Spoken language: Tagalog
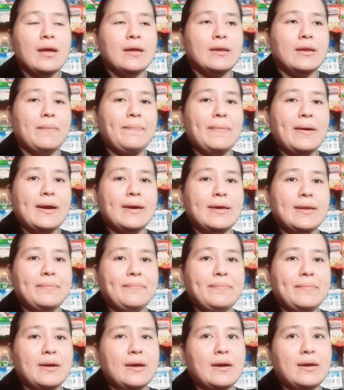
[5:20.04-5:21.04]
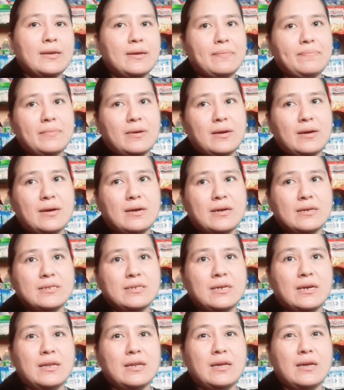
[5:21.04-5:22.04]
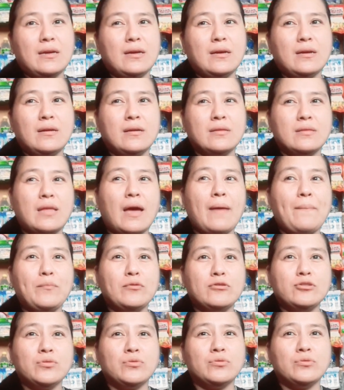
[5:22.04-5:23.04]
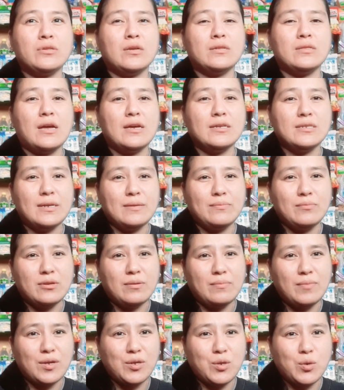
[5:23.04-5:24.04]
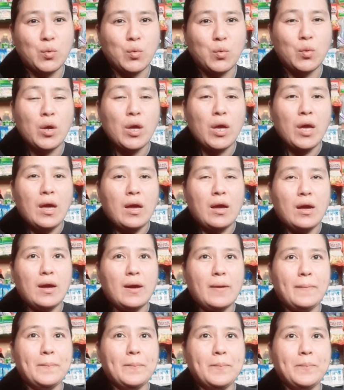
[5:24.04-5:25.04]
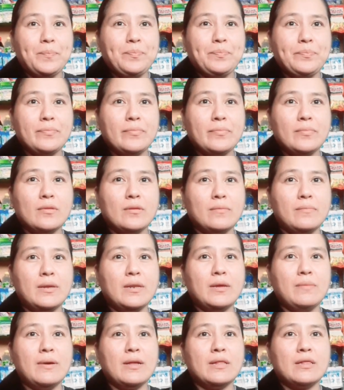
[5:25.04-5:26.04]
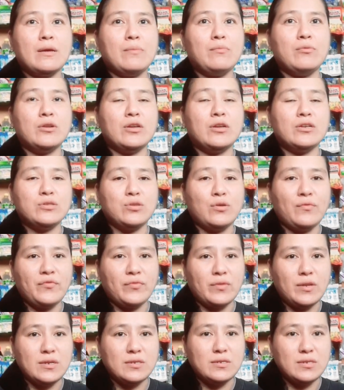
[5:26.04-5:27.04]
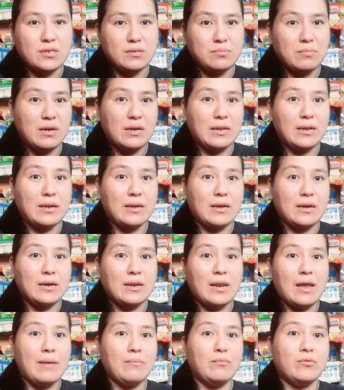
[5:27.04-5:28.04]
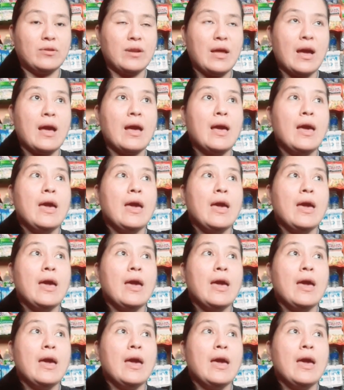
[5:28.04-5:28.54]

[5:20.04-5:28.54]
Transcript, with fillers: Napakahirap maghanap mga kasari. Tapos kung tataasan mo naman yung um, binibenta mo na soft drinks is magrereklamo na